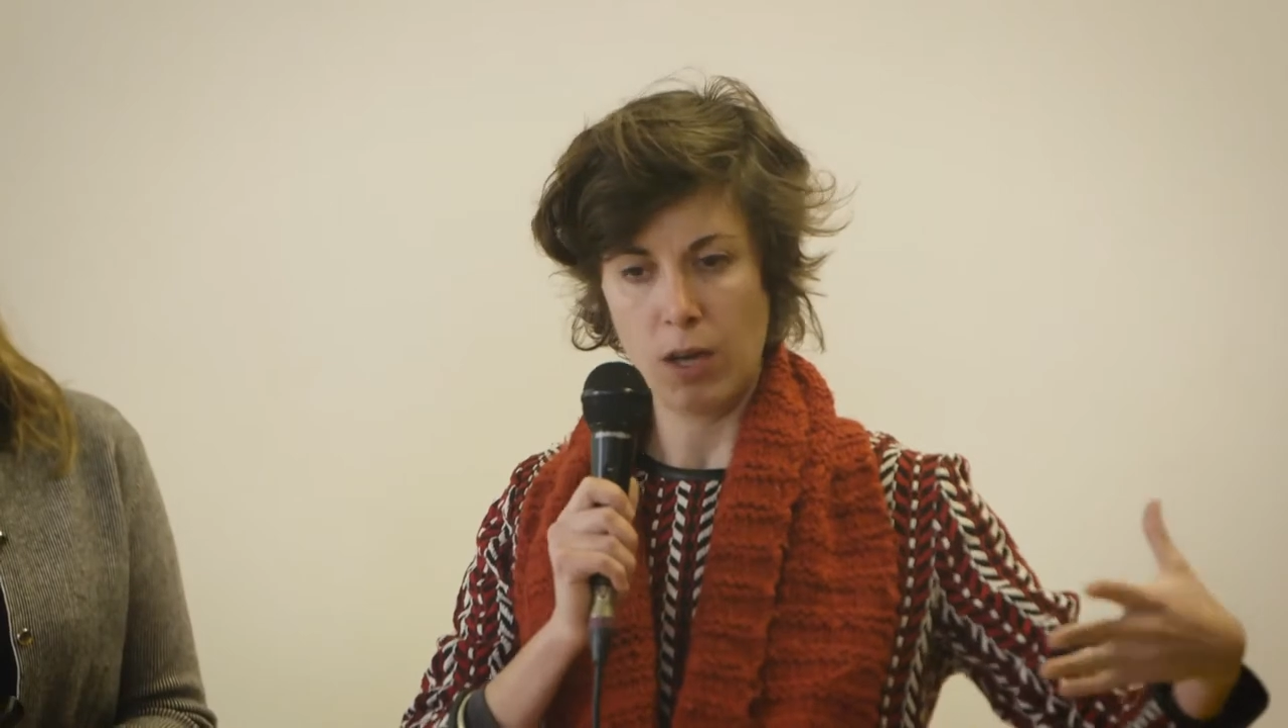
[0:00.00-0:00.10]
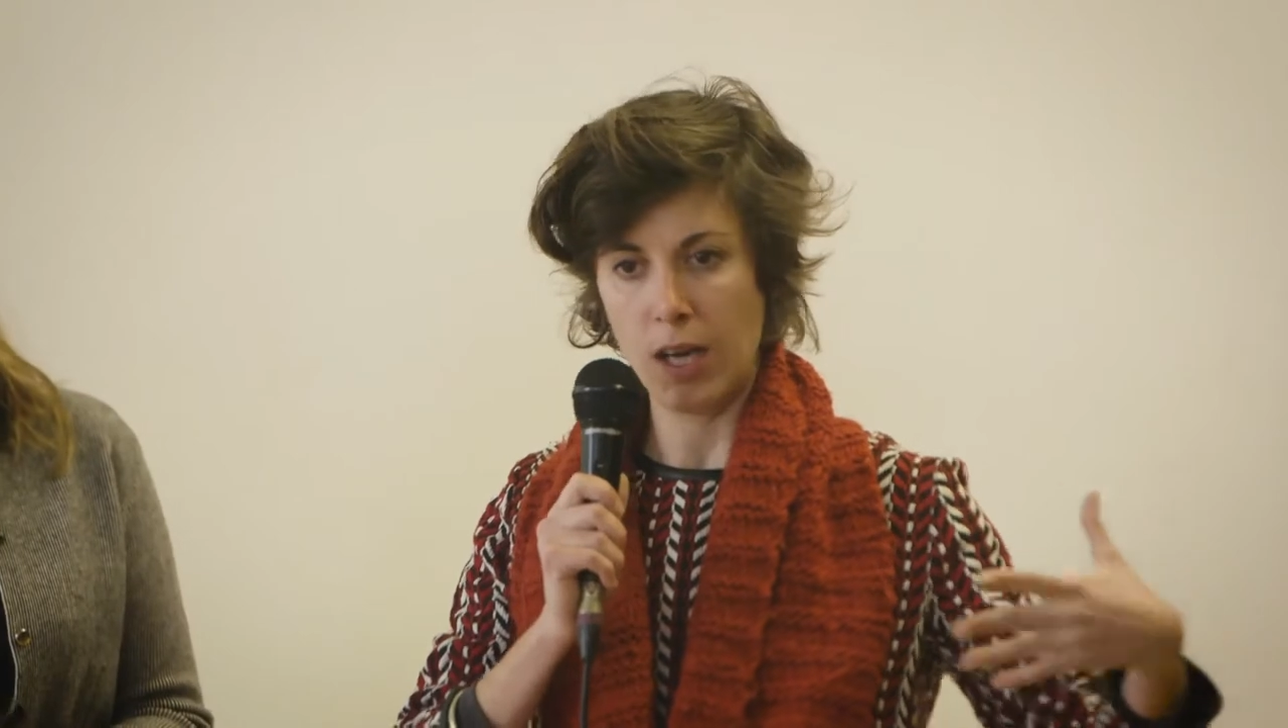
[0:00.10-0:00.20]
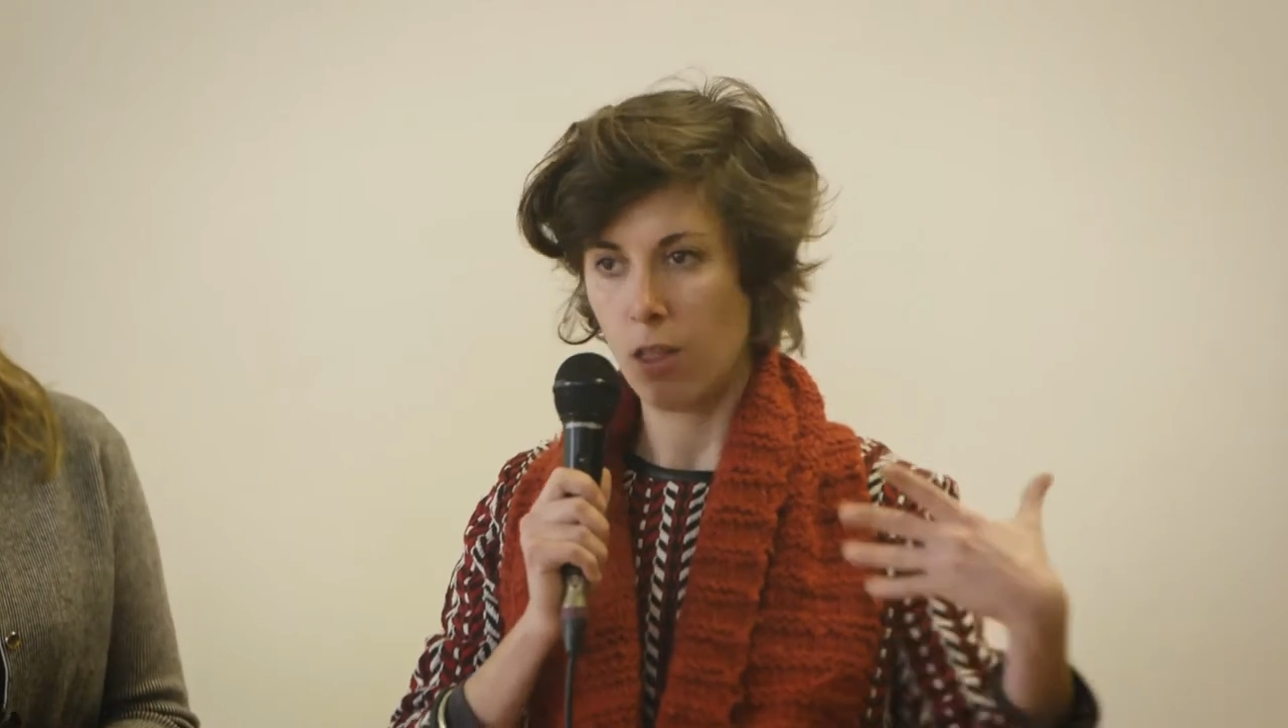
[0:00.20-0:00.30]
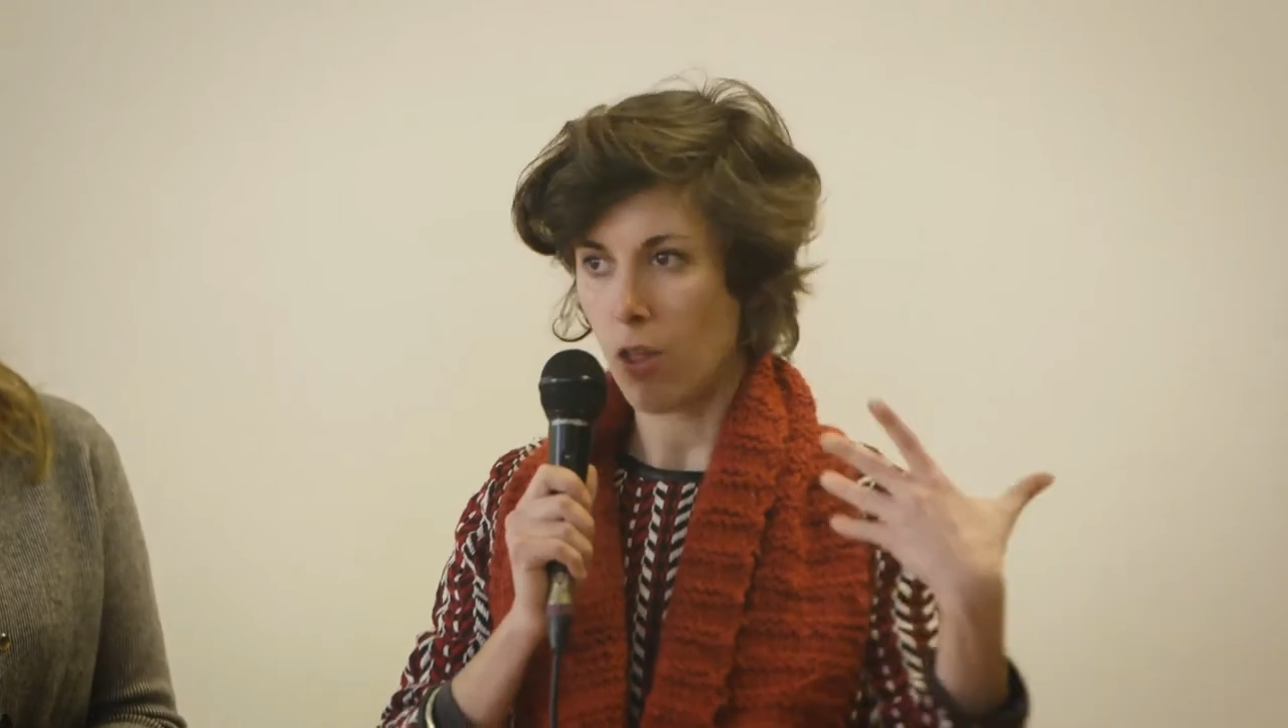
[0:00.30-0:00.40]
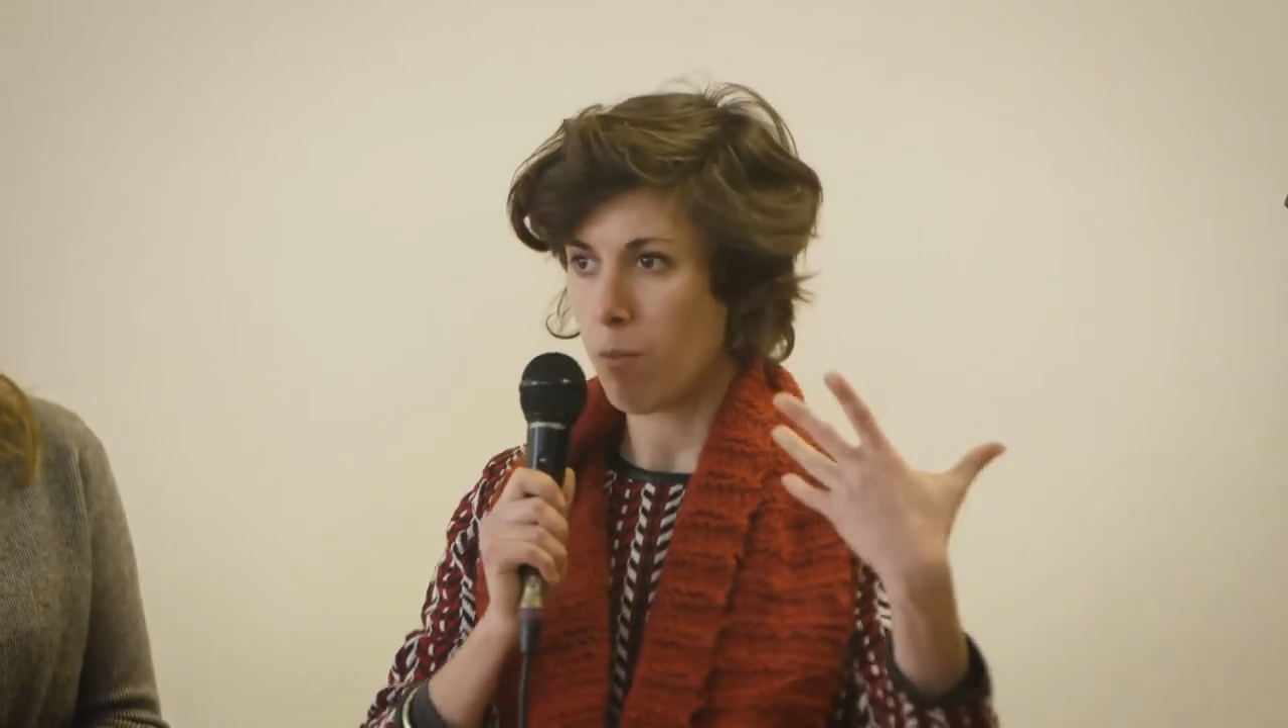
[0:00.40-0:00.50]
en un
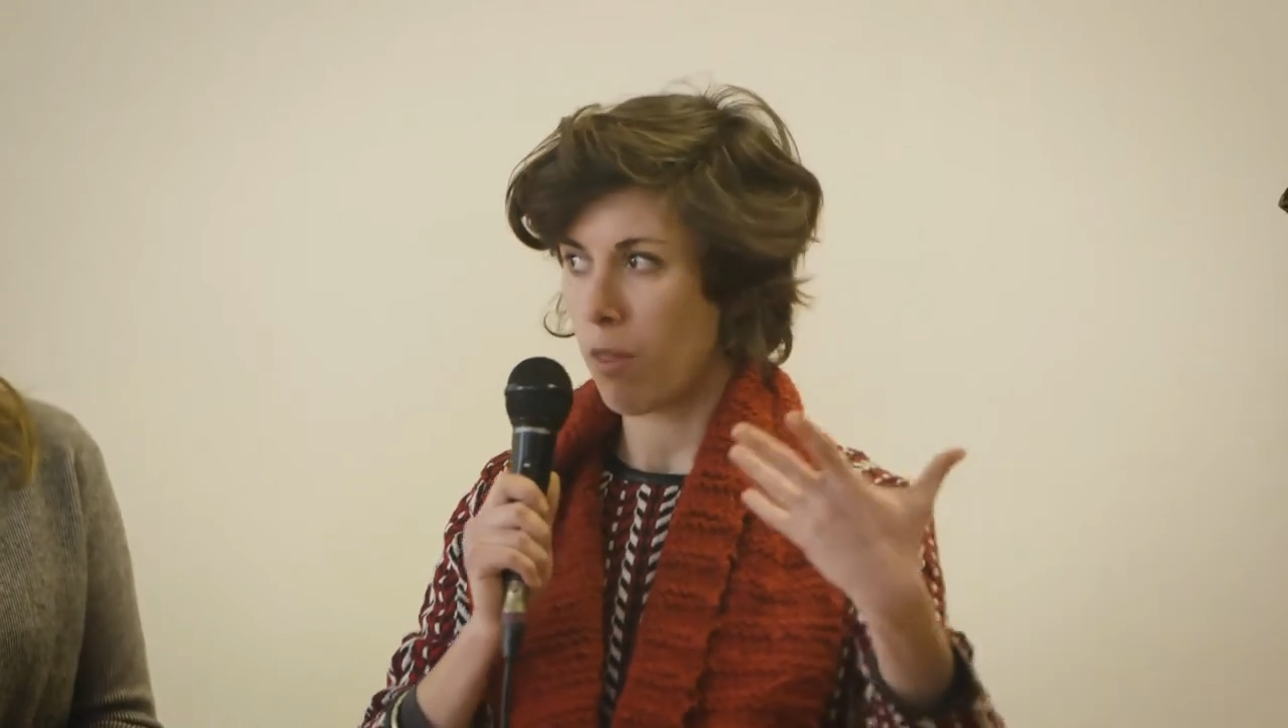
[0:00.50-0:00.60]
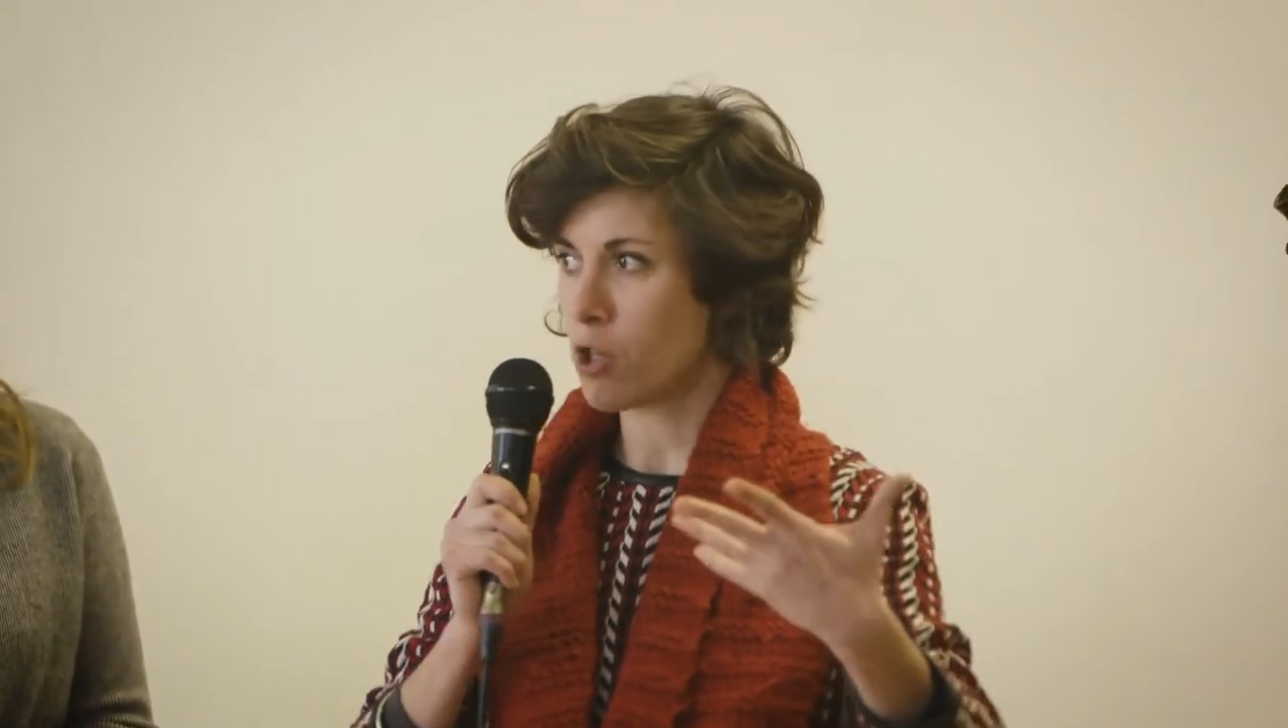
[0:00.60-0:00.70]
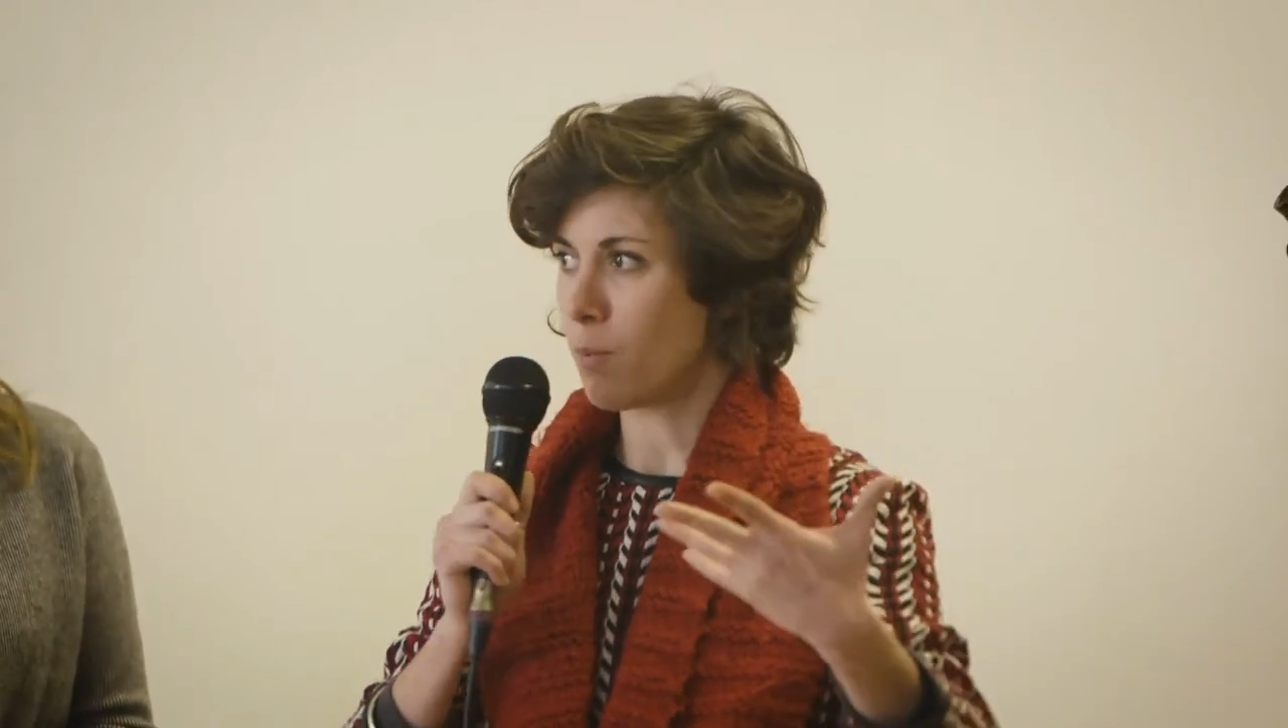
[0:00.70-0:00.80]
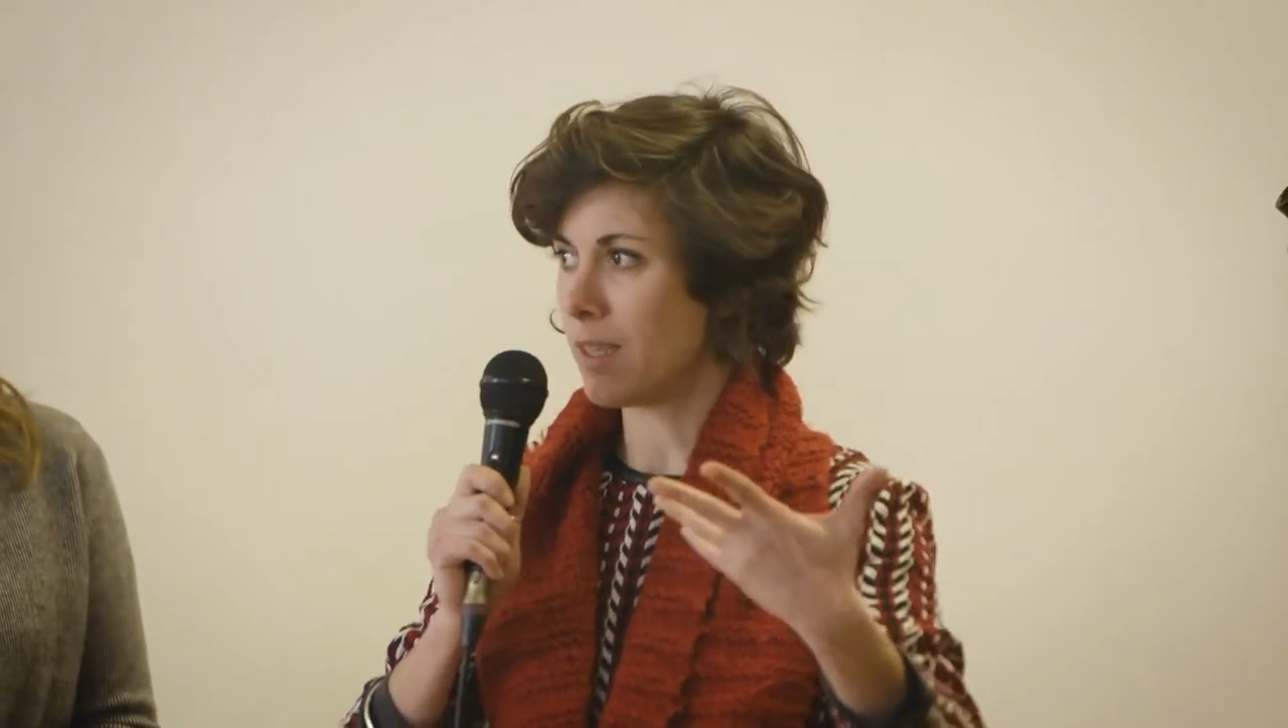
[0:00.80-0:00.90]
inicio de un proceso